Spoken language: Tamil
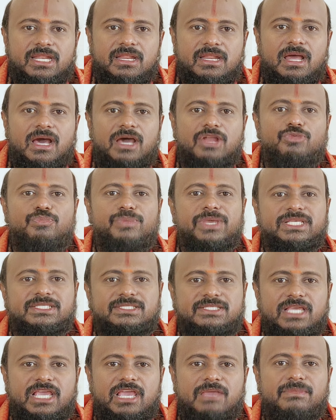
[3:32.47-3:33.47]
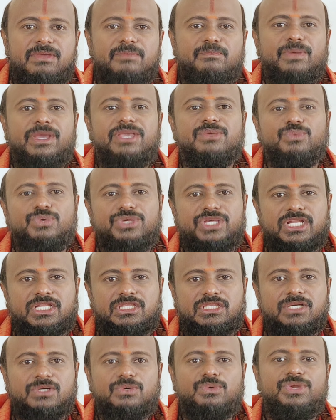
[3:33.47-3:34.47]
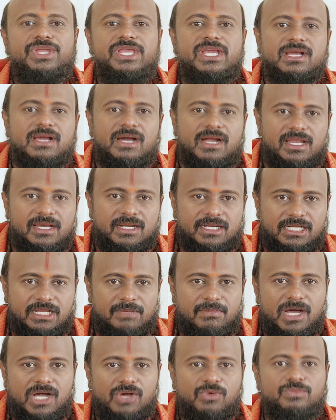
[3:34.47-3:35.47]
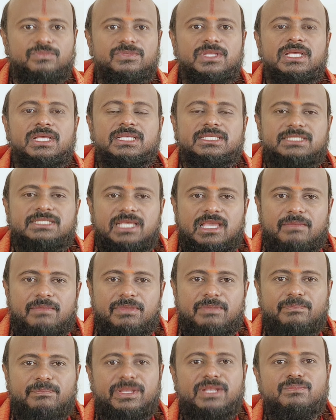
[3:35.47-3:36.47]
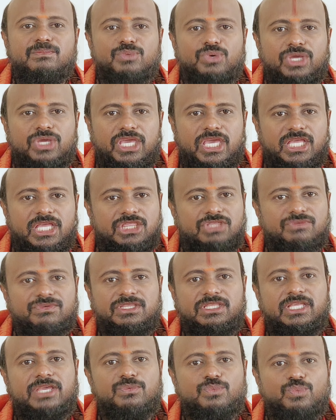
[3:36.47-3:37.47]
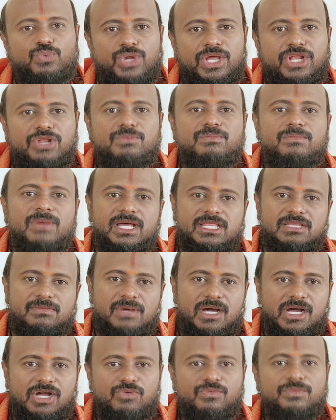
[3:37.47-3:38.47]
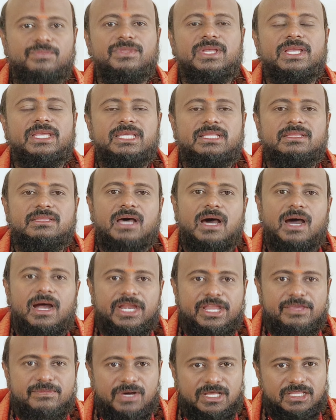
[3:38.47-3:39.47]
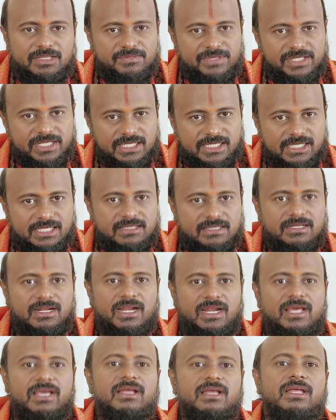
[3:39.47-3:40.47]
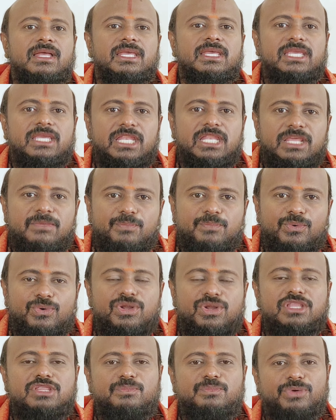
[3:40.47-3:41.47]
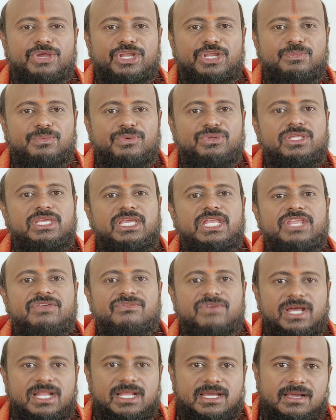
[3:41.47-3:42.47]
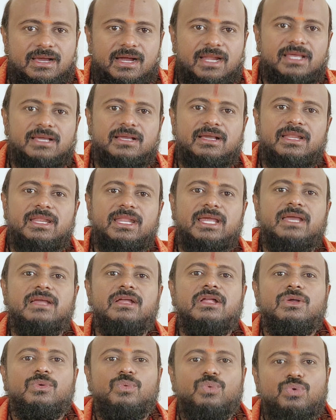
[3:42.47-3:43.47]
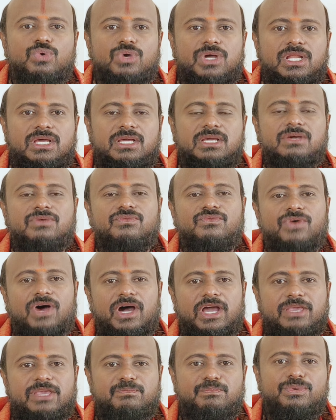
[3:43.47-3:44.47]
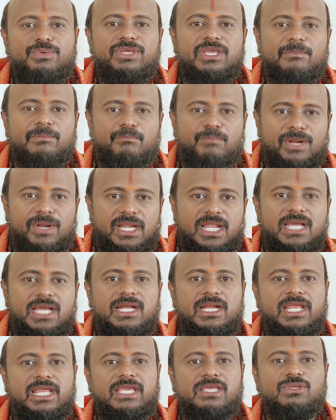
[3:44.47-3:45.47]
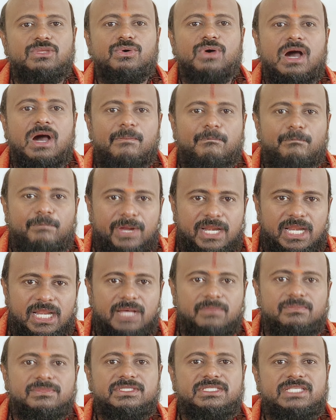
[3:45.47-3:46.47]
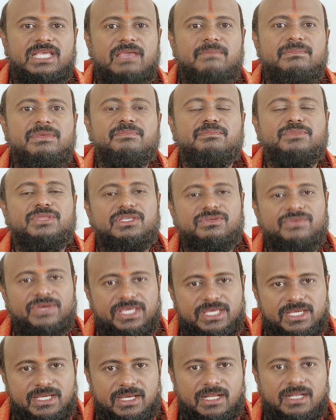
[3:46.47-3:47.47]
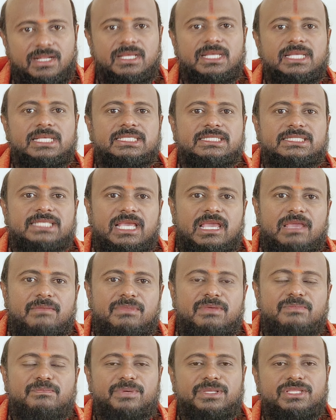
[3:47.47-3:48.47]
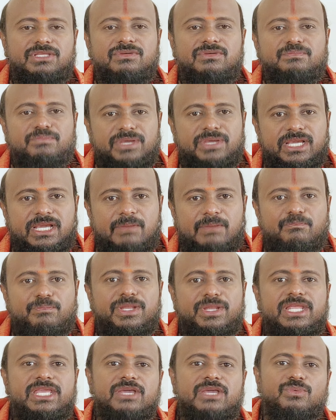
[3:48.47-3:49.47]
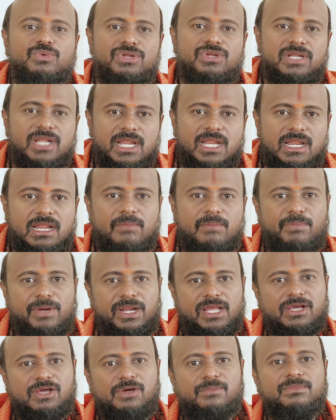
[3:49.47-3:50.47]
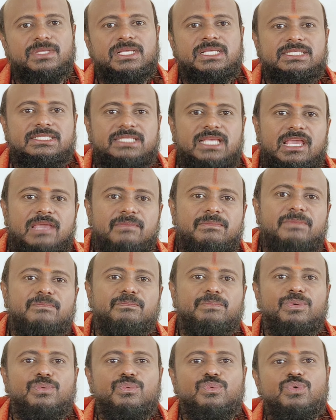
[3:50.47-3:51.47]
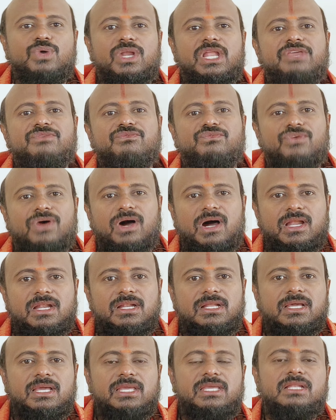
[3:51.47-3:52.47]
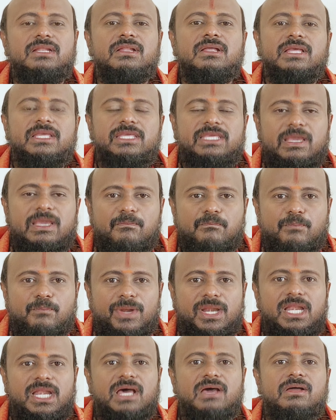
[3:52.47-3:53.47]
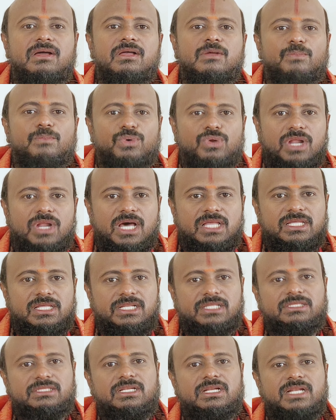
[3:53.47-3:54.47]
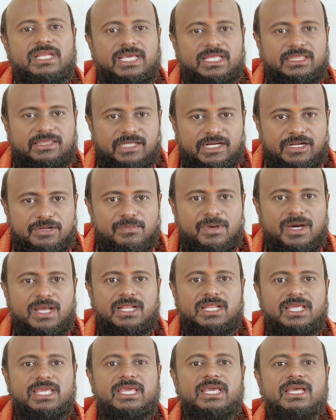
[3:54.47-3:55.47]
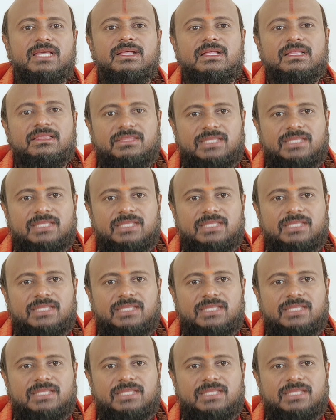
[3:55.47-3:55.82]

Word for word: எல்லாருமே சேமிப்பை உயர்த்தக்கூடிய காலகட்டமாகவும் சேமிப்பின் முக்கியத்துவத்தை உணரும் மாதமாகவும் இந்த ஆடி மாதம் இருக்கிறதுனால இனி போனது போயிட்டு போது இனி வர காலங்களில் உங்களுக்கு வாய்ப்பு எப்பெல்லாம் கிடைக்குதோ அப்பெல்லாம் சேமித்து வையுங்கள் சேமிப்பது மிகப்பெரிய ஒரு நல்ல பழக்கம் சேமிப்பு உங்களை வாழ்க்கையில் எப்பெல்லாம் பொருளாதாரத்தில் நீங்கள் தடுமாறுறீங்க